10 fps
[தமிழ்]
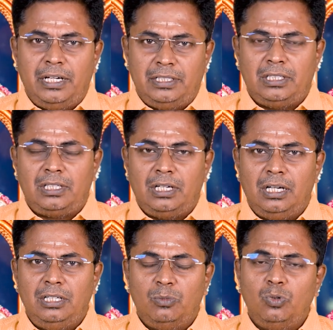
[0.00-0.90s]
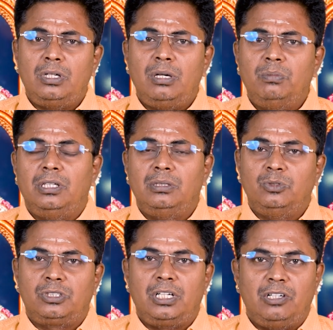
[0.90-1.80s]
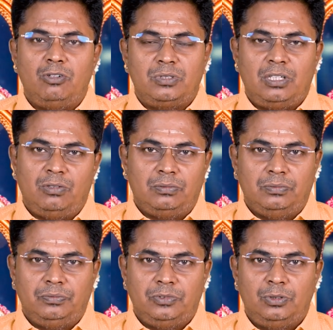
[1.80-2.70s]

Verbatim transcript: நட்சத்திரங்களின் மூன்றாம் பாதம் புஷ்கர நவம்சத்தில் வரும்